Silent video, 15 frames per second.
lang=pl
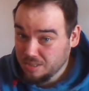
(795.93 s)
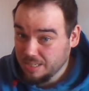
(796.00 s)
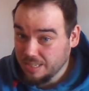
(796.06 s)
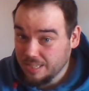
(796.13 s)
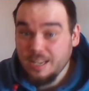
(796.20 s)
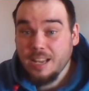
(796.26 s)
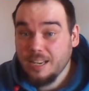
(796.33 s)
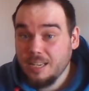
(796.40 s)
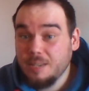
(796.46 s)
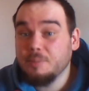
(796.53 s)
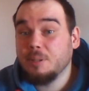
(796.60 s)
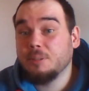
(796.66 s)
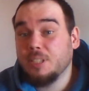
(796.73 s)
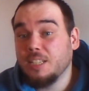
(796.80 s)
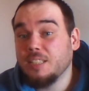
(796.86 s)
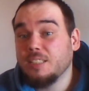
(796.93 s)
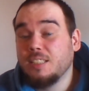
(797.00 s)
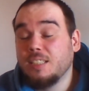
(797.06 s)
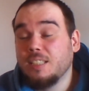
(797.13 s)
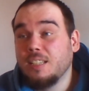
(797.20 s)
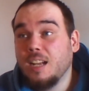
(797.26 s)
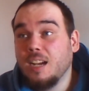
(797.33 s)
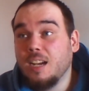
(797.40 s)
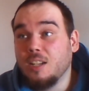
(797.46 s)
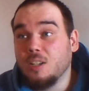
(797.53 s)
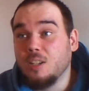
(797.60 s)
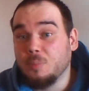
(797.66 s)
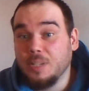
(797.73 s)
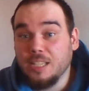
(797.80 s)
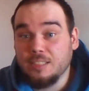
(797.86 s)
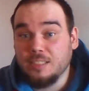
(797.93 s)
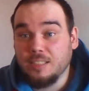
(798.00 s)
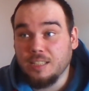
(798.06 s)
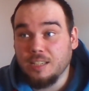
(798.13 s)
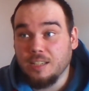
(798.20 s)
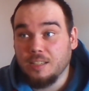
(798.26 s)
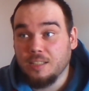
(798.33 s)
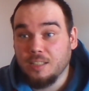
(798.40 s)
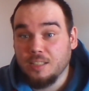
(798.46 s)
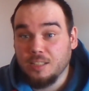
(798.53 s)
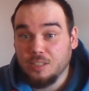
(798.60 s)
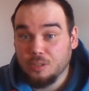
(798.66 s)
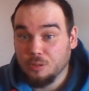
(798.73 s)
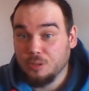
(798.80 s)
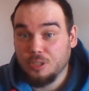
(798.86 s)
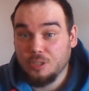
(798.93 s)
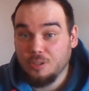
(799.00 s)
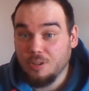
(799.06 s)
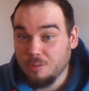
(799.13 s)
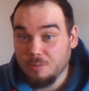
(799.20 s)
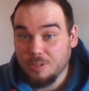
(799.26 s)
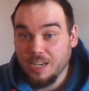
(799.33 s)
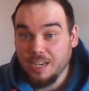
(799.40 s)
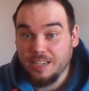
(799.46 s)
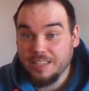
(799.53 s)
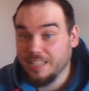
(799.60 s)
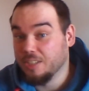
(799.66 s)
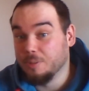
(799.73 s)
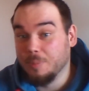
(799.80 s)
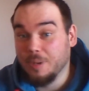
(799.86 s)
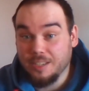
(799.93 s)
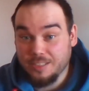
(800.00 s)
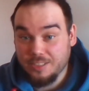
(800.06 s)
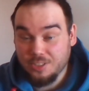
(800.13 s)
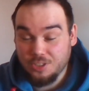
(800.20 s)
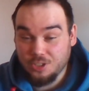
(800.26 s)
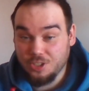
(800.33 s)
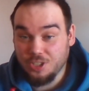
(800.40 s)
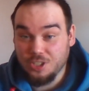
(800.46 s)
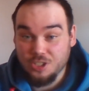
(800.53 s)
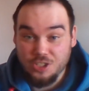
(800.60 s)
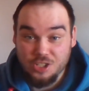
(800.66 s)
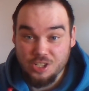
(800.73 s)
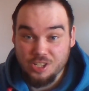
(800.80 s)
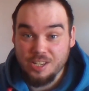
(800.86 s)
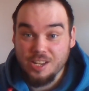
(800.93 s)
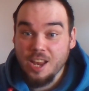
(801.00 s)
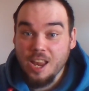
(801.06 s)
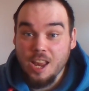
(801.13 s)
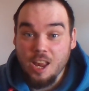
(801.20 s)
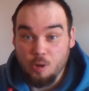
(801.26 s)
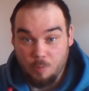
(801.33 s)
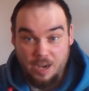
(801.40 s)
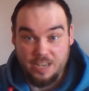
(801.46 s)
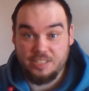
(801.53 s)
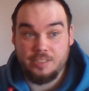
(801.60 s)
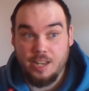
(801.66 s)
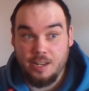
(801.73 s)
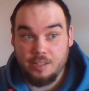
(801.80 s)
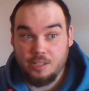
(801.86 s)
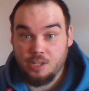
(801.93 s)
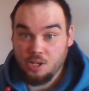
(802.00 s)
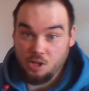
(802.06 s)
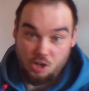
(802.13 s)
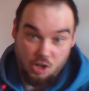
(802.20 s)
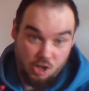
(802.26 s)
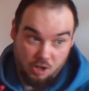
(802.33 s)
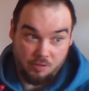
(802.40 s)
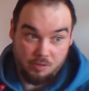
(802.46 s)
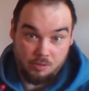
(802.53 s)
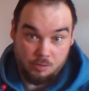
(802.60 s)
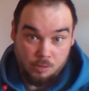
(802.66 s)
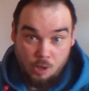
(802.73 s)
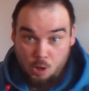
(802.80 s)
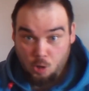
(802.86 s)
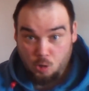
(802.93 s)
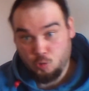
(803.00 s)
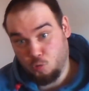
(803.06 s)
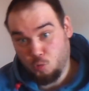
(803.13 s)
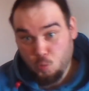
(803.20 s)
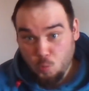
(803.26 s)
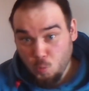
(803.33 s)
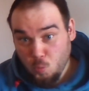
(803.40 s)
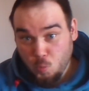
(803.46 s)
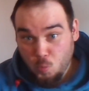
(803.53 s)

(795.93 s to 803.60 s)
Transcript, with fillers: te gry gierki mają szansę na nominację do gry roku, jak Kingdom Hearts 3 czy Resident Evil 2.